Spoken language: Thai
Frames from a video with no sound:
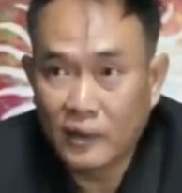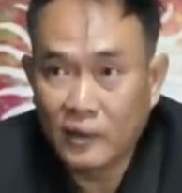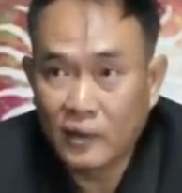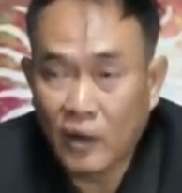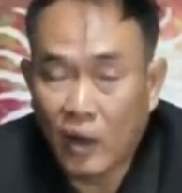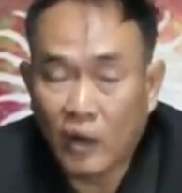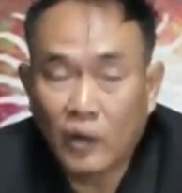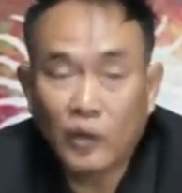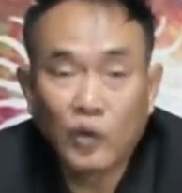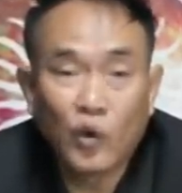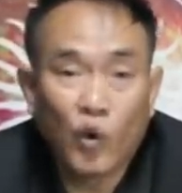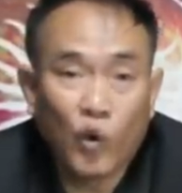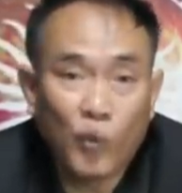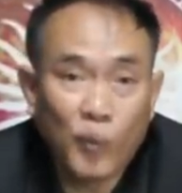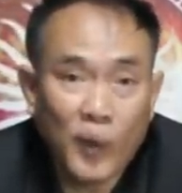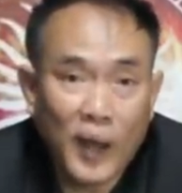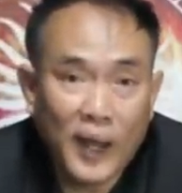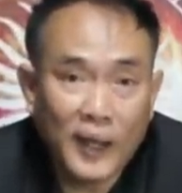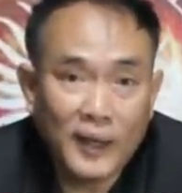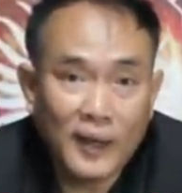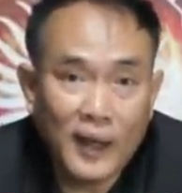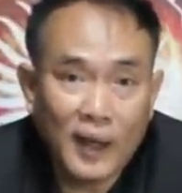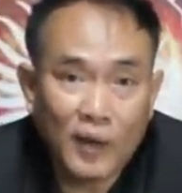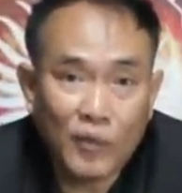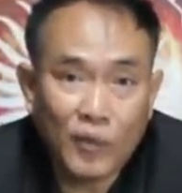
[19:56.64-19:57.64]
ช็อตโน้ตมา
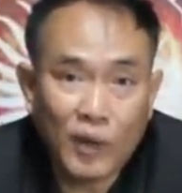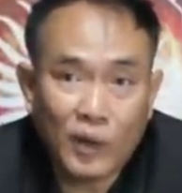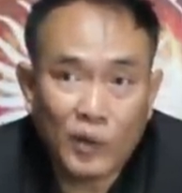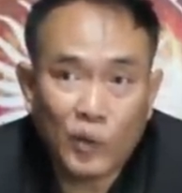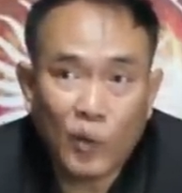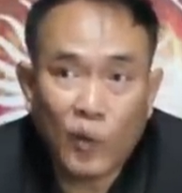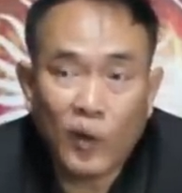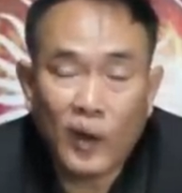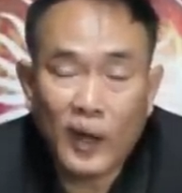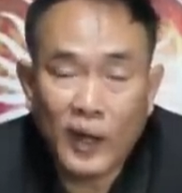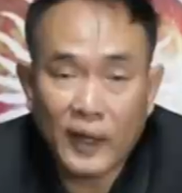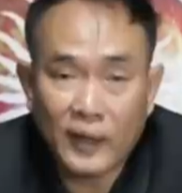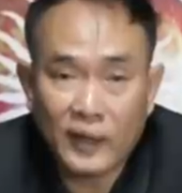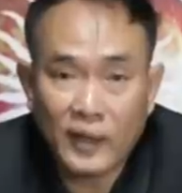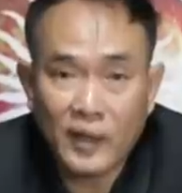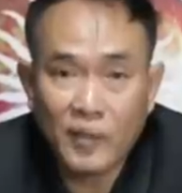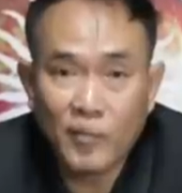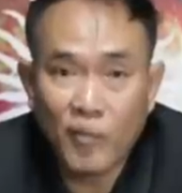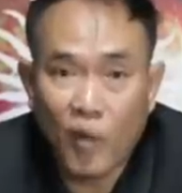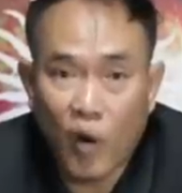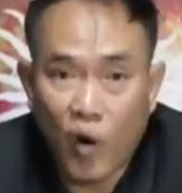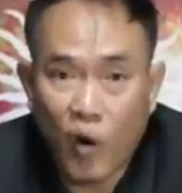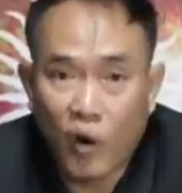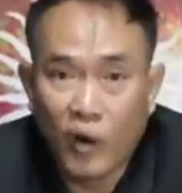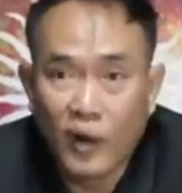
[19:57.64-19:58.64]
ให้ท่านว่าตัวเลขที่
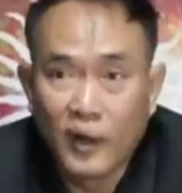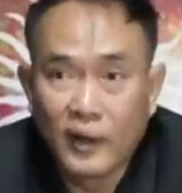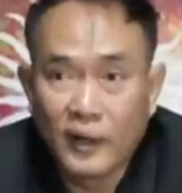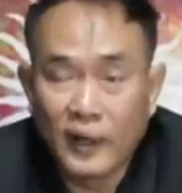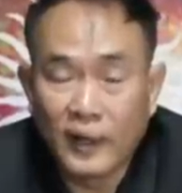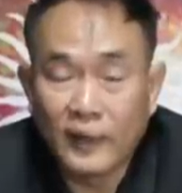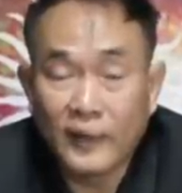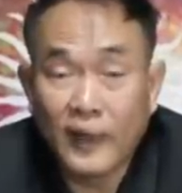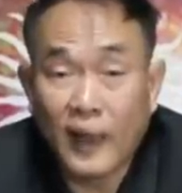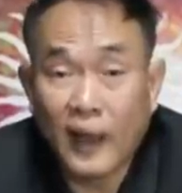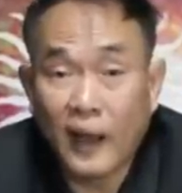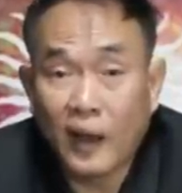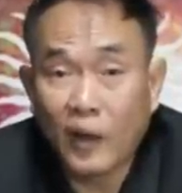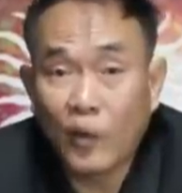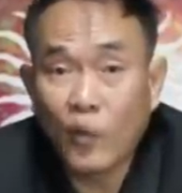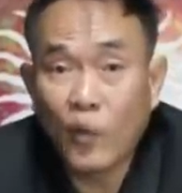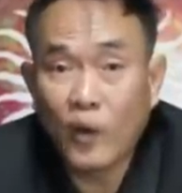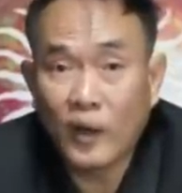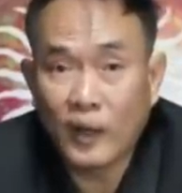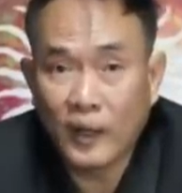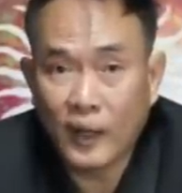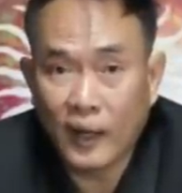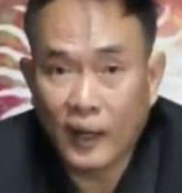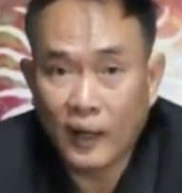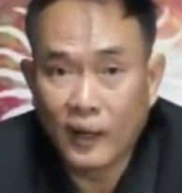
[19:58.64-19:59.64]
เหมาะในแต่ละงว
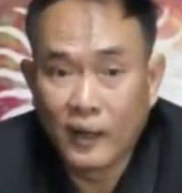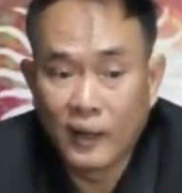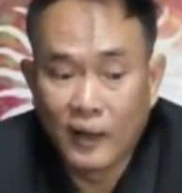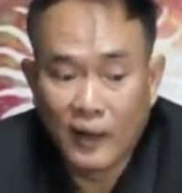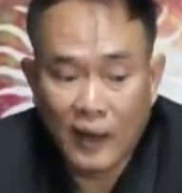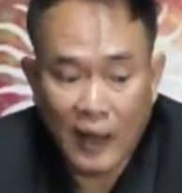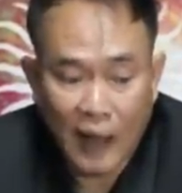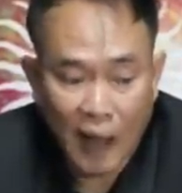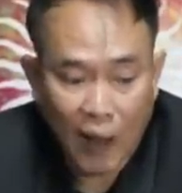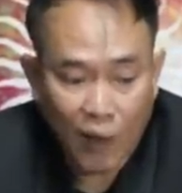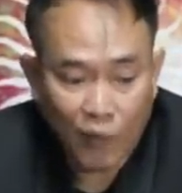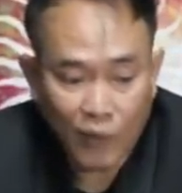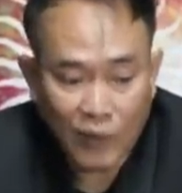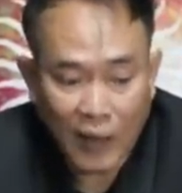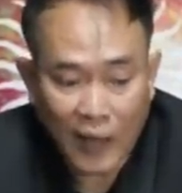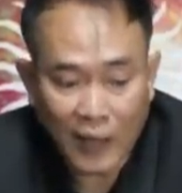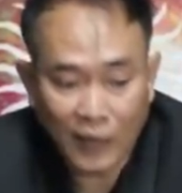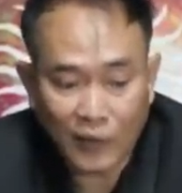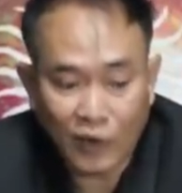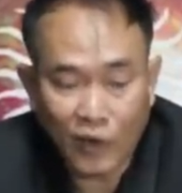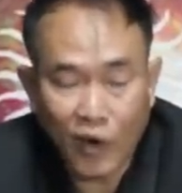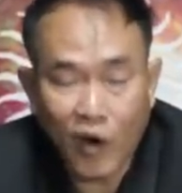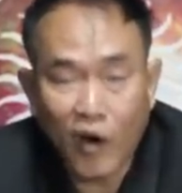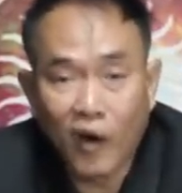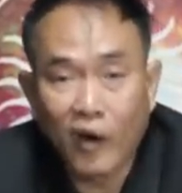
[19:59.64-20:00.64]
ดเนี่ย แล้วท่าน
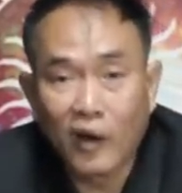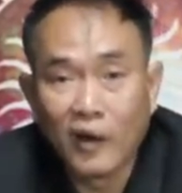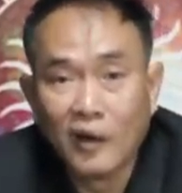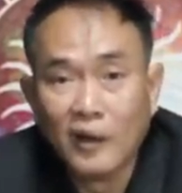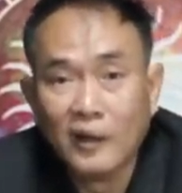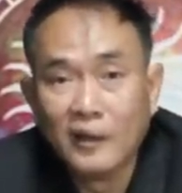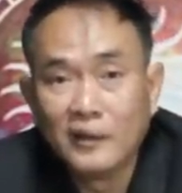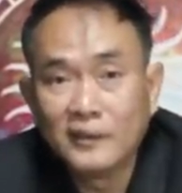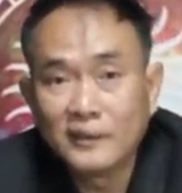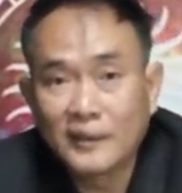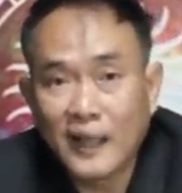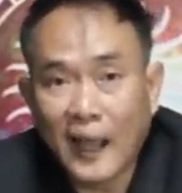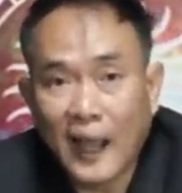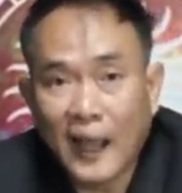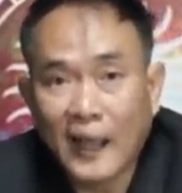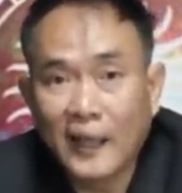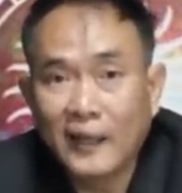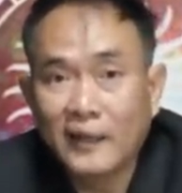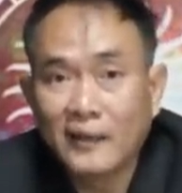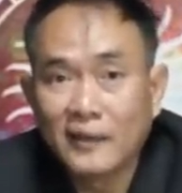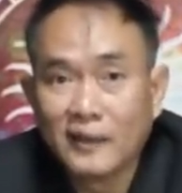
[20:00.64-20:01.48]
ก็ใช้